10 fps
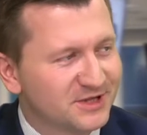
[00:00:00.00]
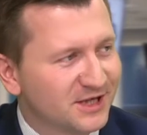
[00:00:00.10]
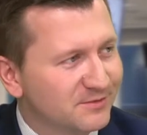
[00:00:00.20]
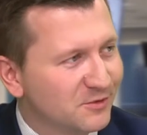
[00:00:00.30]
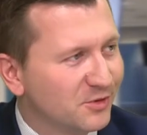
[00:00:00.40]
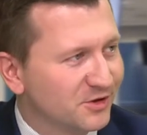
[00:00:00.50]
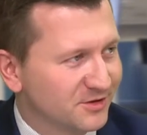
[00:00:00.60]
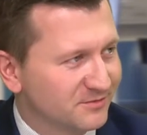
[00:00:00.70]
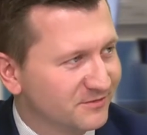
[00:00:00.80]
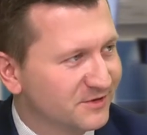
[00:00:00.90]
jaki był
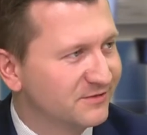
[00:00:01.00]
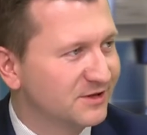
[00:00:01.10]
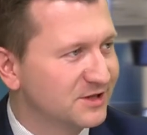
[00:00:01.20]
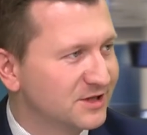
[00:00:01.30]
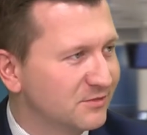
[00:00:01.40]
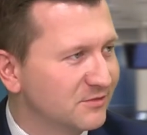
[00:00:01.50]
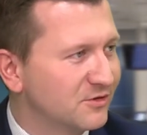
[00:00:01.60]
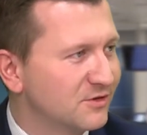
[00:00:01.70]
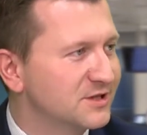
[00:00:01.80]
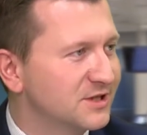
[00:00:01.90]
poziom. WIG20 był w
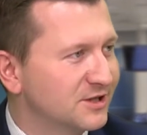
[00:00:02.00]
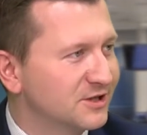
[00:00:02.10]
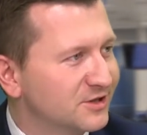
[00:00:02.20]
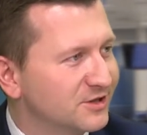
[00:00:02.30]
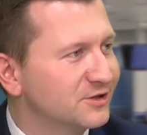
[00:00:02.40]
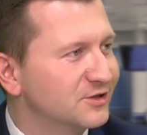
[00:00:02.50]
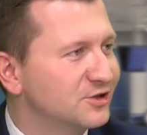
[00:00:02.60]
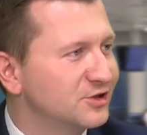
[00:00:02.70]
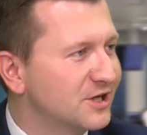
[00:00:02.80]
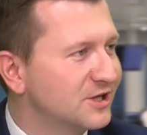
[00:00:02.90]
okolicach
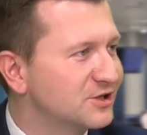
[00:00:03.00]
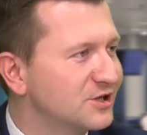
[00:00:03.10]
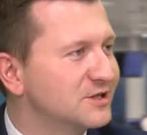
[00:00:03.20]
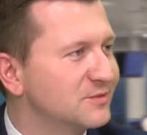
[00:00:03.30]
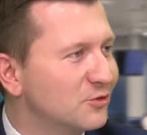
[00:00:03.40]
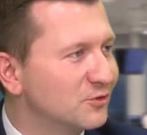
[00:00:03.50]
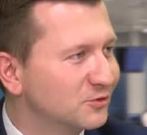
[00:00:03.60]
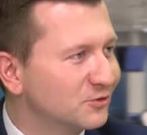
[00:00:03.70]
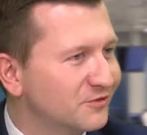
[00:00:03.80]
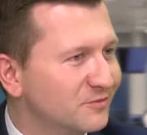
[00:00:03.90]
4000 y,
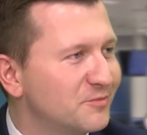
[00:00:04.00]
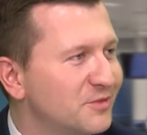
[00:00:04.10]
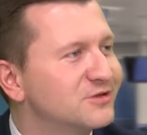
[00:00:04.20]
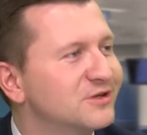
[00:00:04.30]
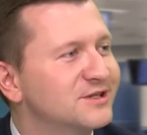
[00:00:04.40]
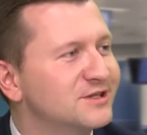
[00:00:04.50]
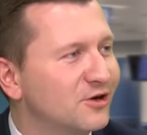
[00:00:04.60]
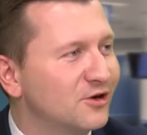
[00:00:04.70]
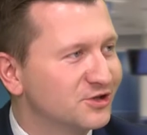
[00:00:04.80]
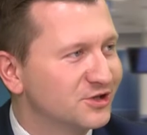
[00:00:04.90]
punktów po pięcioletniej
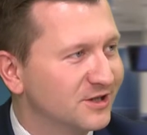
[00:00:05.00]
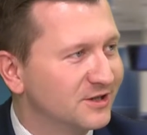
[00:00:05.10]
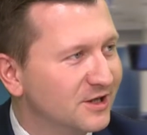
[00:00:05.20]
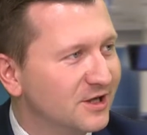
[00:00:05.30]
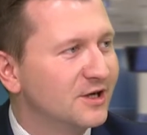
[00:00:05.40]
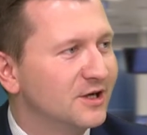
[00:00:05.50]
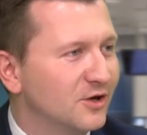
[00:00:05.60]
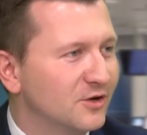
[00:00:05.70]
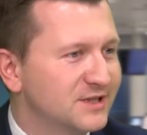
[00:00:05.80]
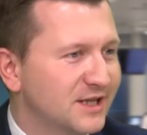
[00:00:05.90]
hoście. Y,
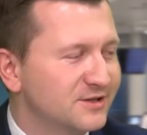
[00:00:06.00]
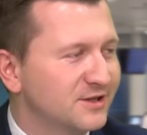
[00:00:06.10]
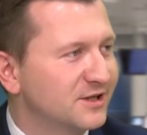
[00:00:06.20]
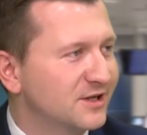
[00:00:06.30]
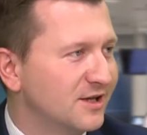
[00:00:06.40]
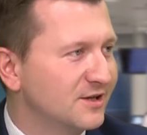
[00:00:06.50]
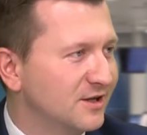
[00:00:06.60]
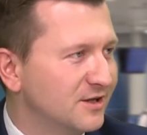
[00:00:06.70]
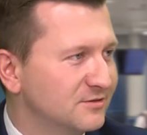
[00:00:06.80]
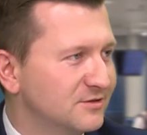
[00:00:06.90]
ostatnia
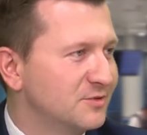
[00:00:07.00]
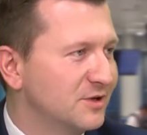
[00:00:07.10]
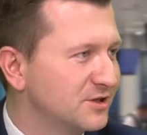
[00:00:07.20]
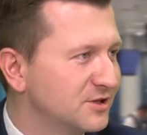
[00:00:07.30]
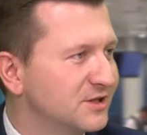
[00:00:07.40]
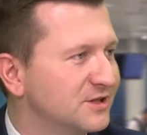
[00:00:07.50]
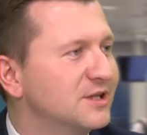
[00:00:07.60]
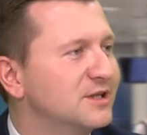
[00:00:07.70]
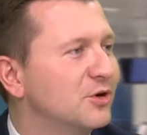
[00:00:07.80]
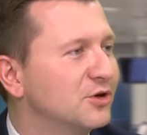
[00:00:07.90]
dekada, to jest praktycznie
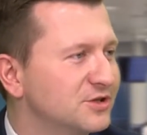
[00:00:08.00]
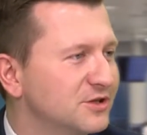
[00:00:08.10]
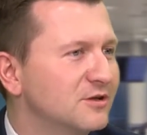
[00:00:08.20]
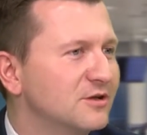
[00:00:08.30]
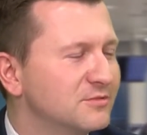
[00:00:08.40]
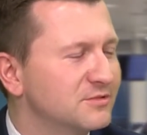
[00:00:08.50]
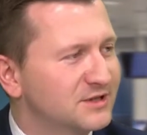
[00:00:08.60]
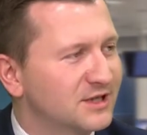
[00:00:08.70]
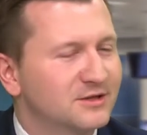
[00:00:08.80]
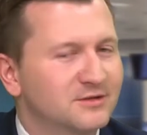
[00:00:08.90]
trend boczny, on jest
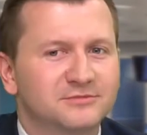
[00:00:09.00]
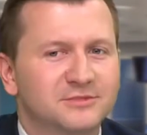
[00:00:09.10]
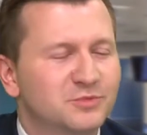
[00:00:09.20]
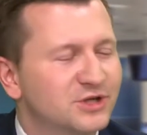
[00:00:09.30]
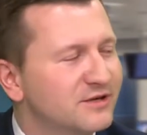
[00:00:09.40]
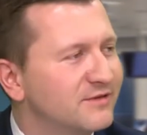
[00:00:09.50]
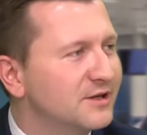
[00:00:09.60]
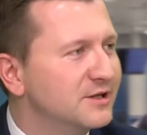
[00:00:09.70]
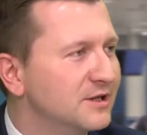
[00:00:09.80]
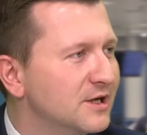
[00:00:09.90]
tak był przerywany